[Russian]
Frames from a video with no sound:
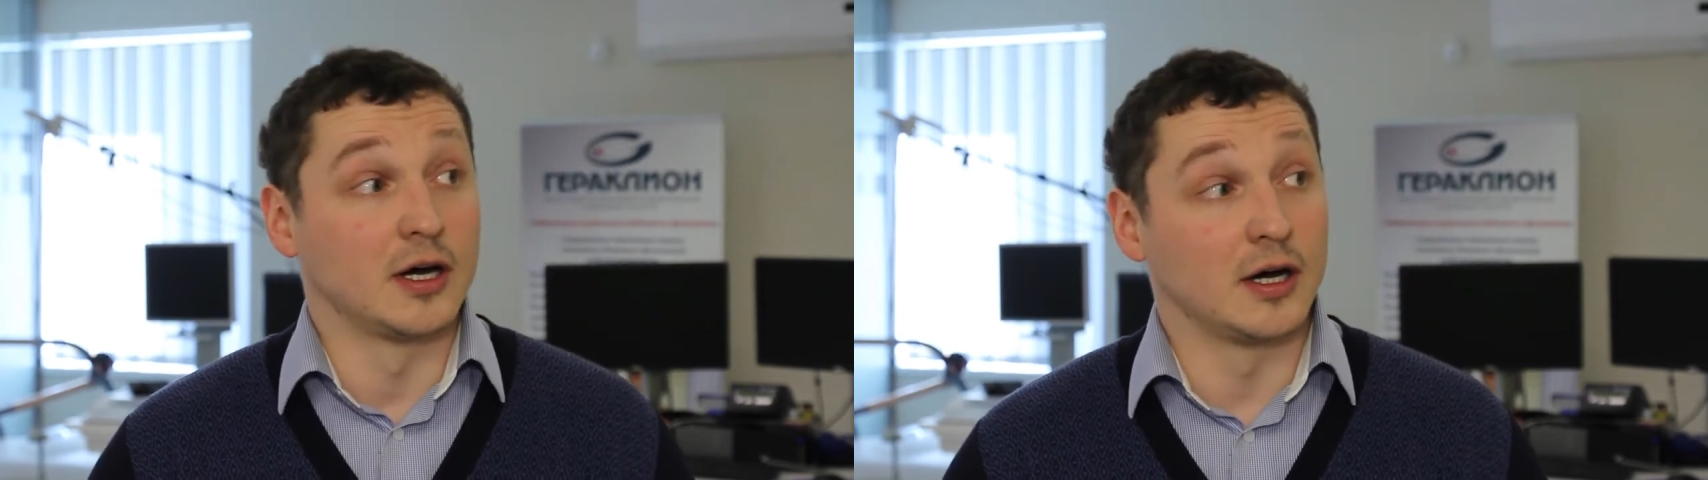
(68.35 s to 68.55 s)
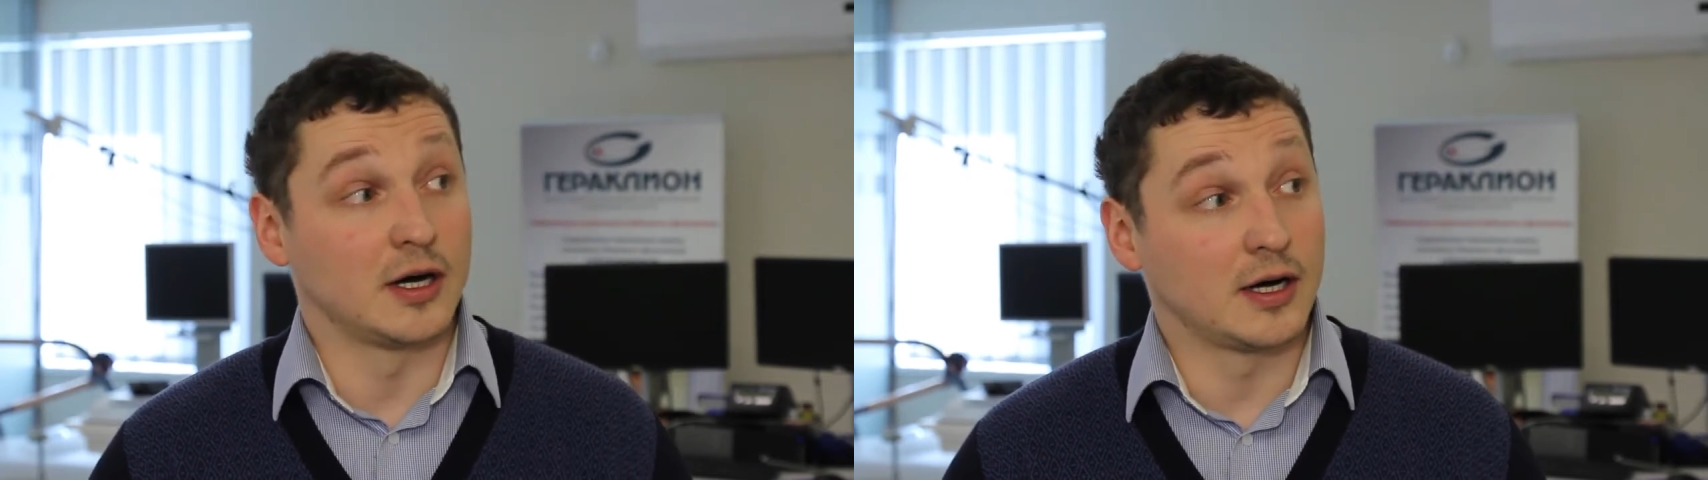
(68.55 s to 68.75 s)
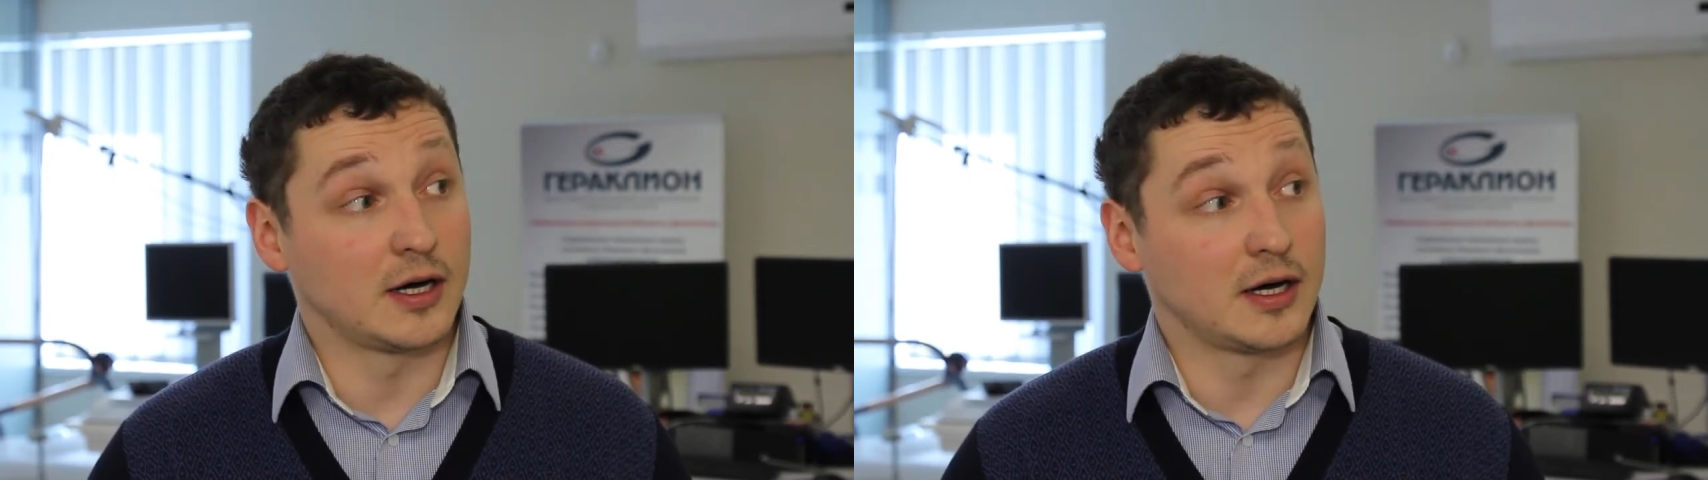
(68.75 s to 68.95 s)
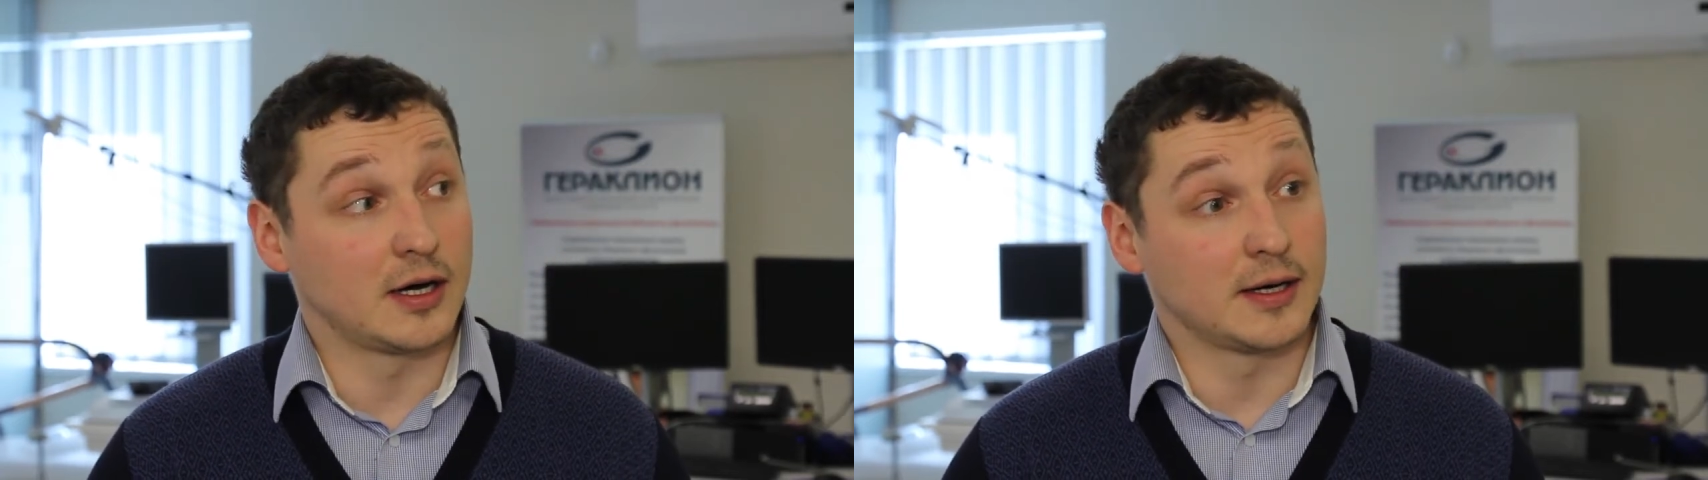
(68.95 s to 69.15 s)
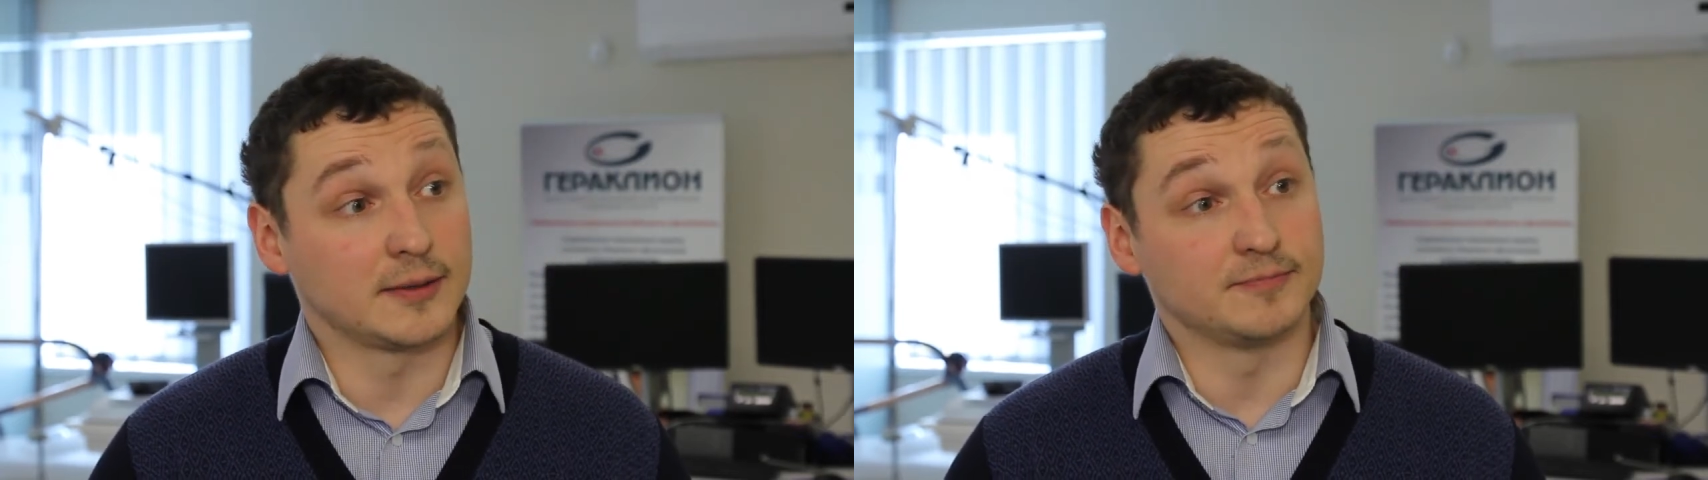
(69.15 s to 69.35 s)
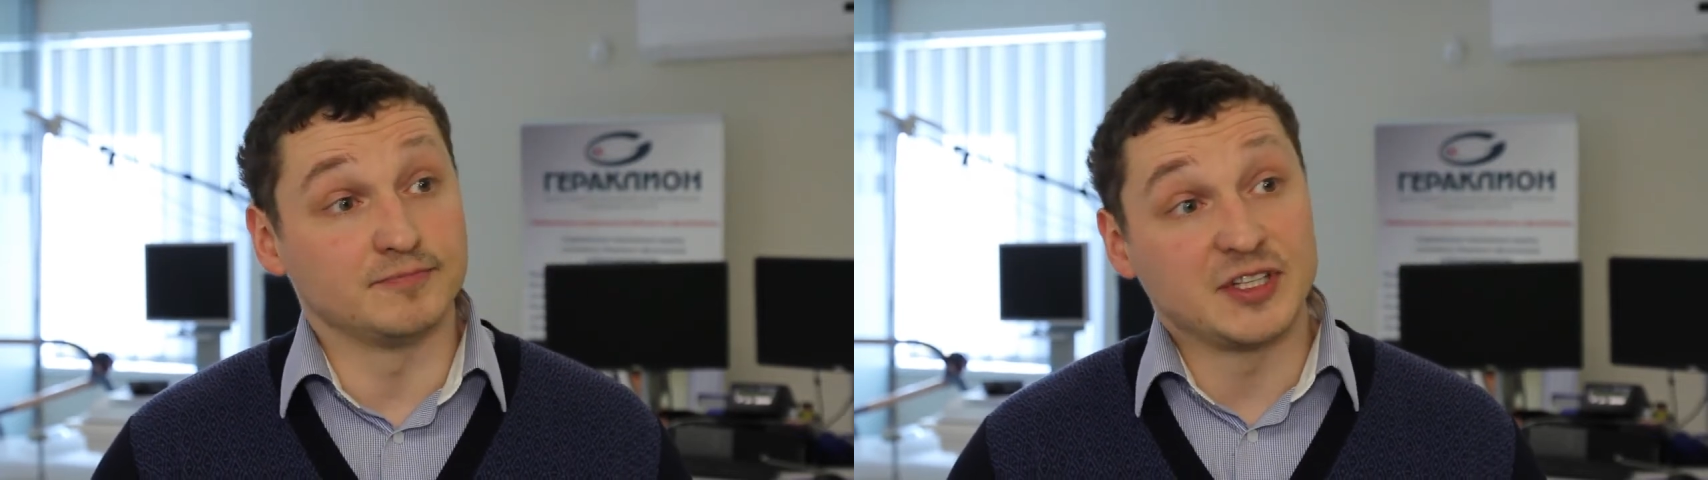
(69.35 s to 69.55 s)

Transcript: Э,